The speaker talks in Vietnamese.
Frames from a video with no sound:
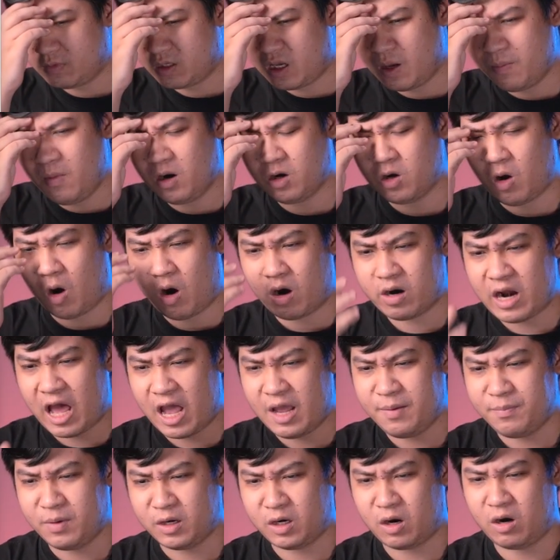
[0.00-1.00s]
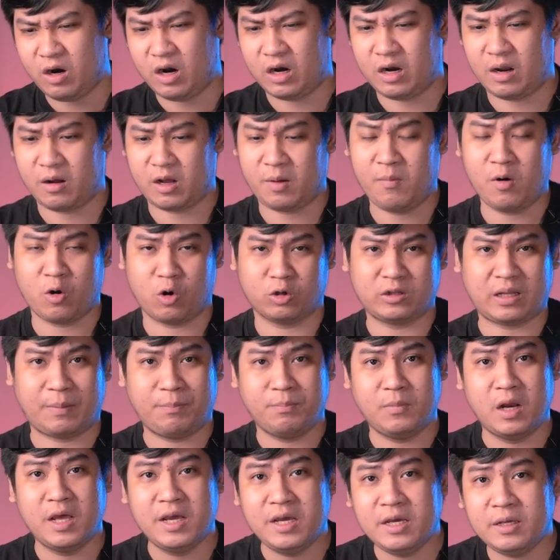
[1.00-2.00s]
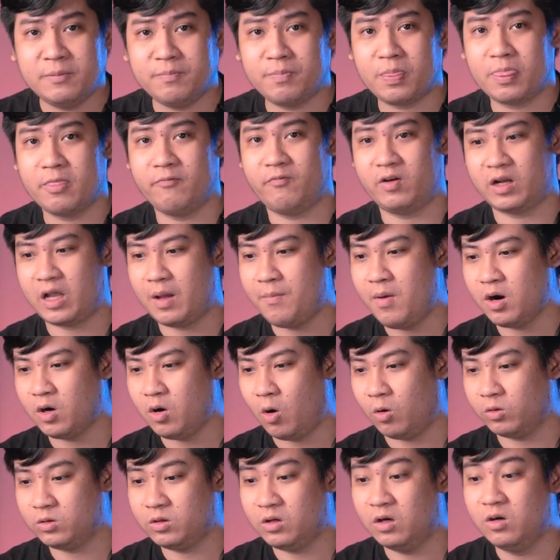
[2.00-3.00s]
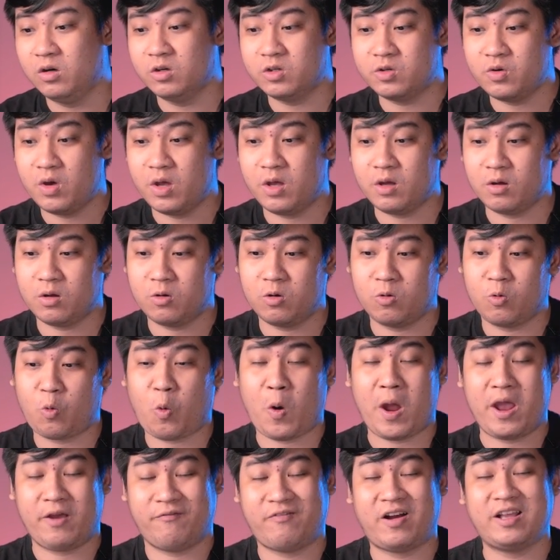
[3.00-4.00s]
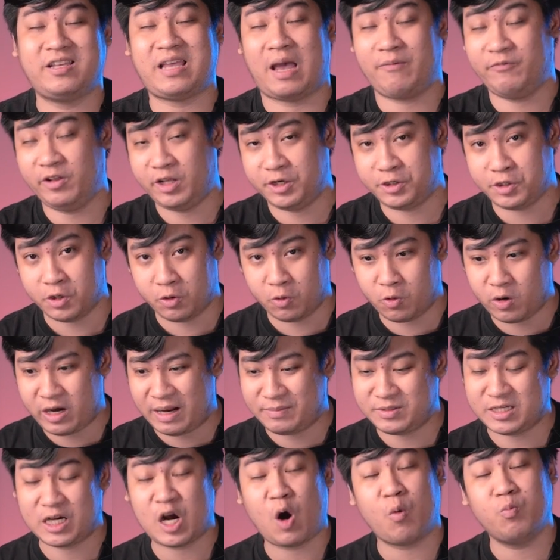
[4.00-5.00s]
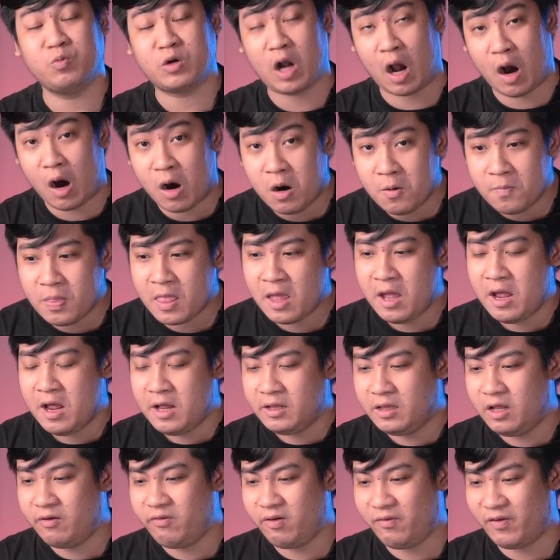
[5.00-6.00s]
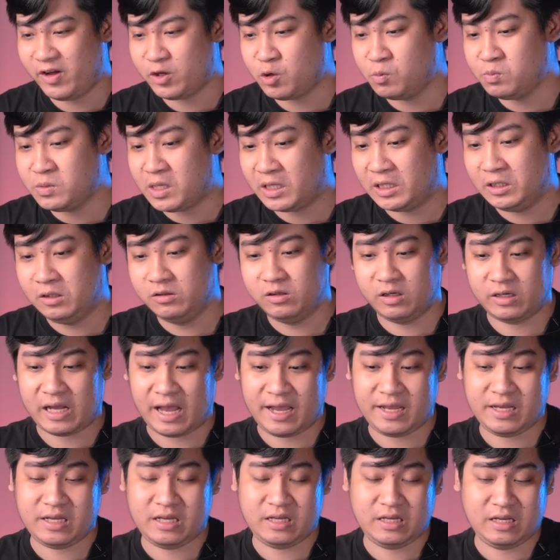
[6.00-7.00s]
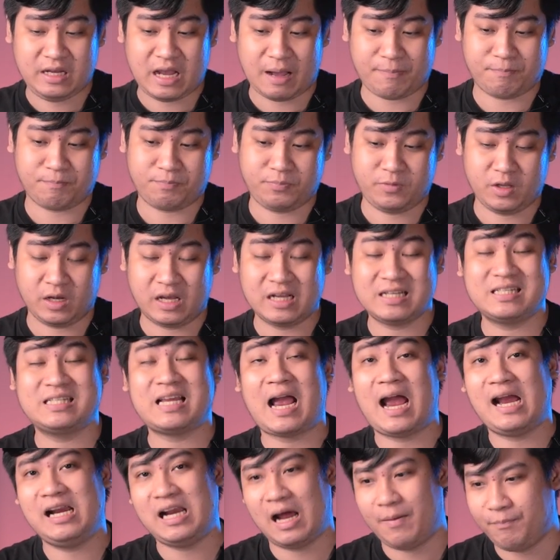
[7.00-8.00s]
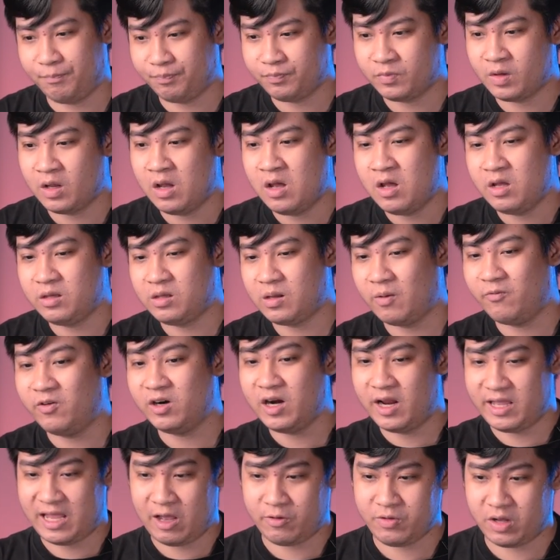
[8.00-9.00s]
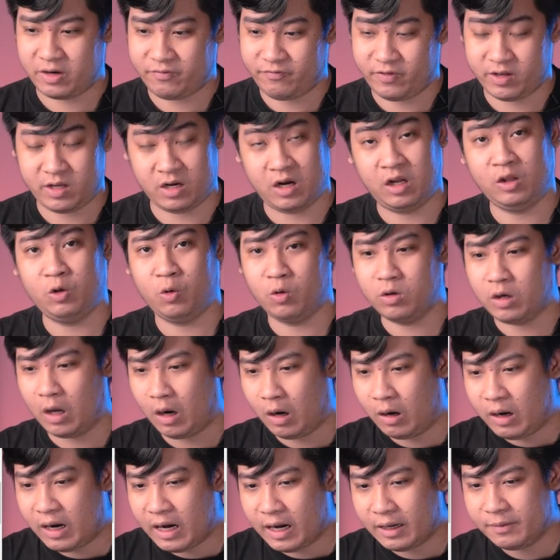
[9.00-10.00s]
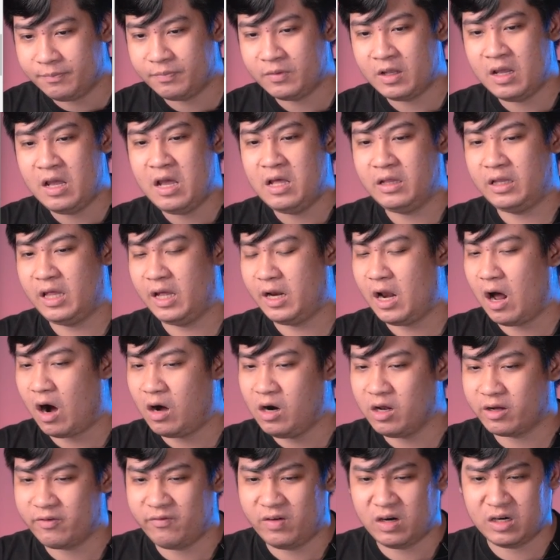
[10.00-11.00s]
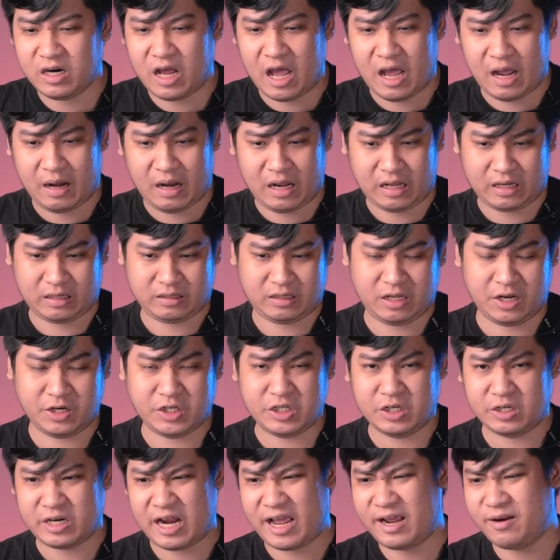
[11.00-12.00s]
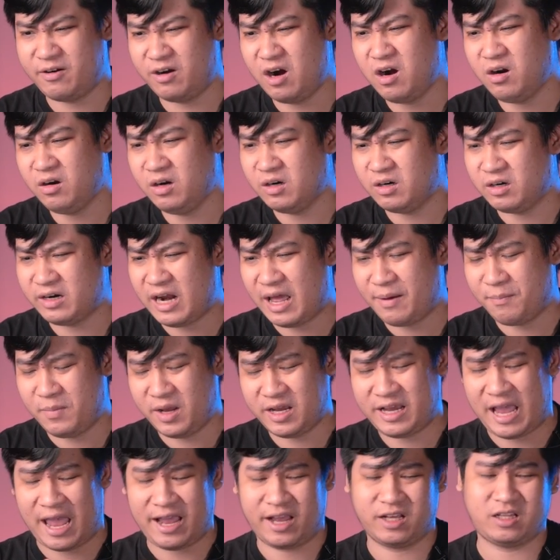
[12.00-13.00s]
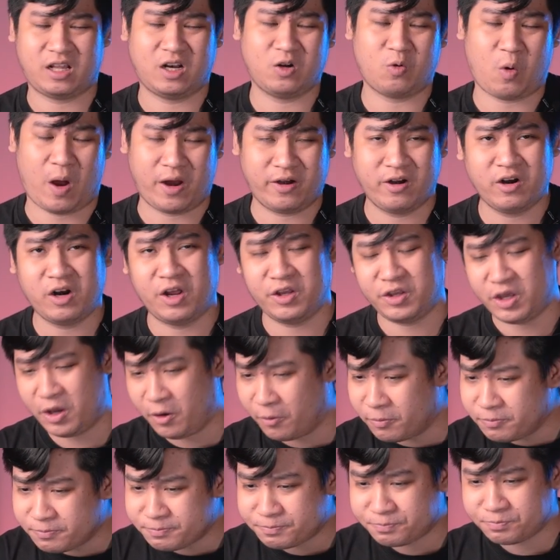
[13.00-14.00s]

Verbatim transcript: cái mức độ ở đây mình nói là cái mức độ tâm lý và cái mức độ thường xuyên quen va chạm với thị trường của anh em sẽ không có nên vì vậy chúng ta thường hay gặp những cái sai lầm trong vấn đề giao dịch và dẫn đến thua lỗ à thì đó là cái vấn đề là thị trường đang rất đang bị cạn kiệt thanh khoản rất là nhiều